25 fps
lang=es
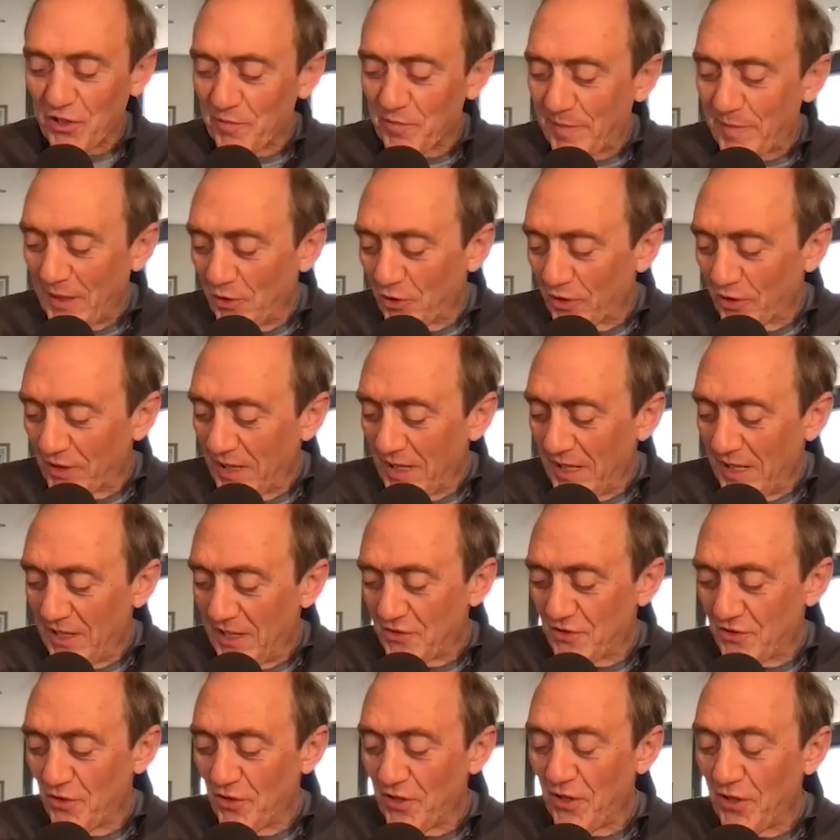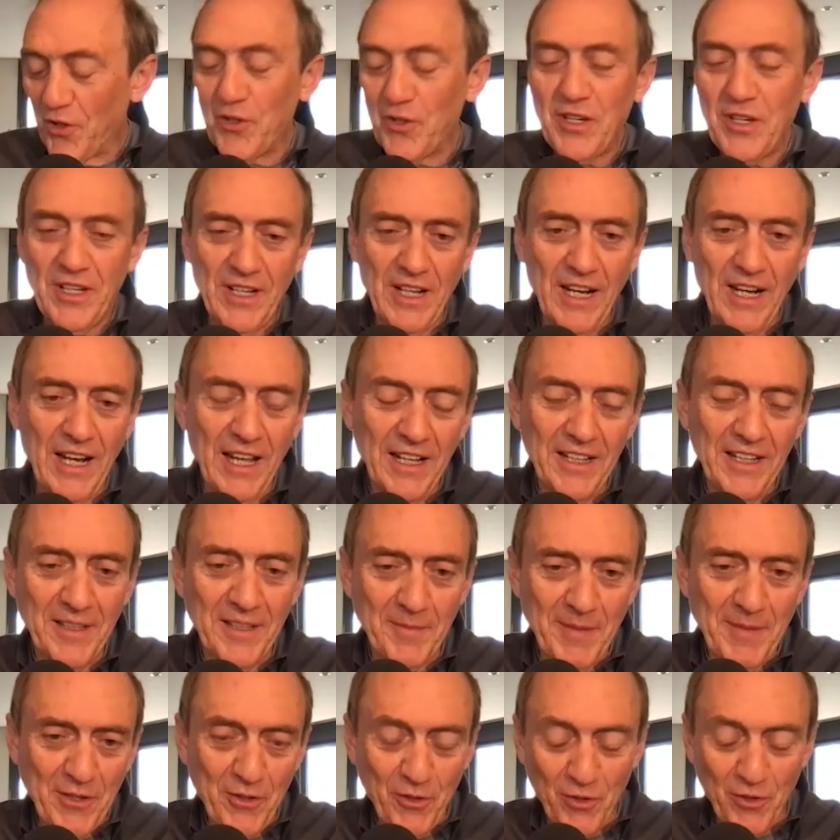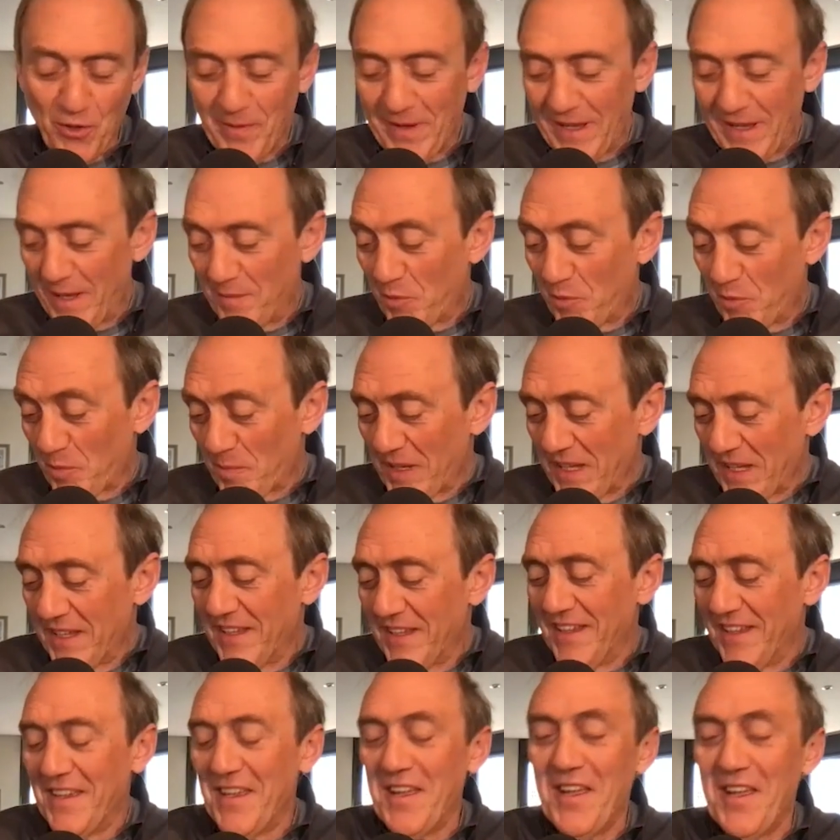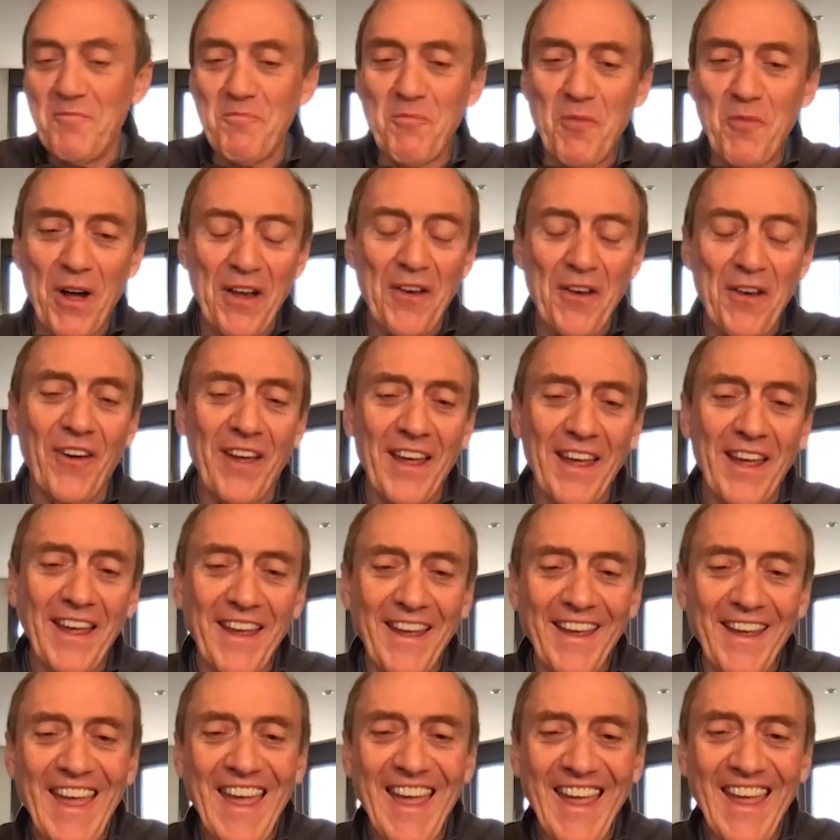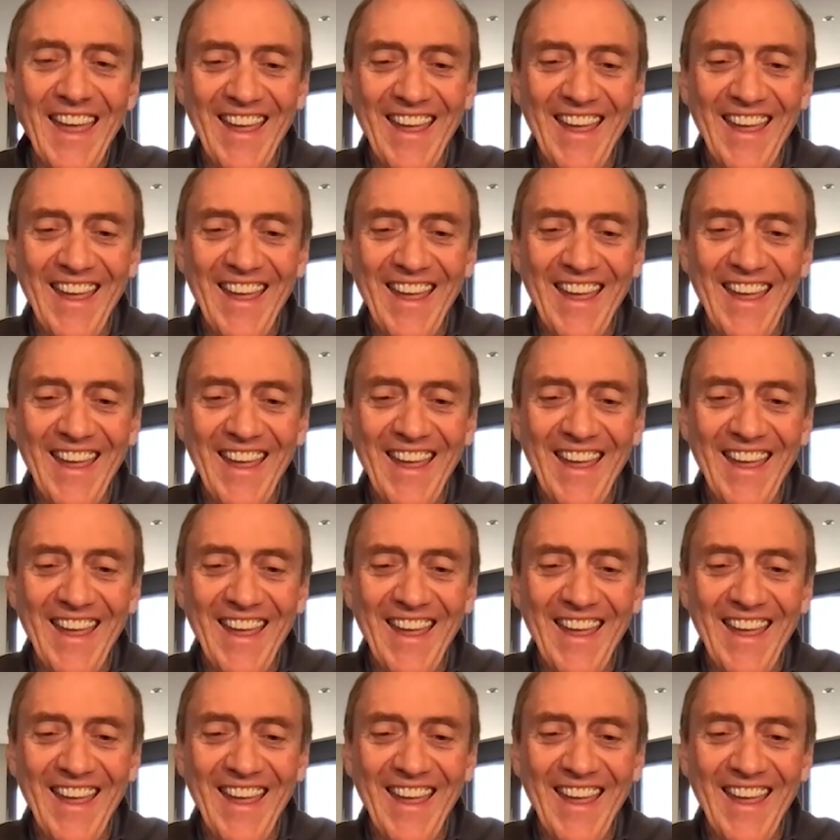espero que eso de ir a la gente mayor no vaya por mí. Bueno, eh,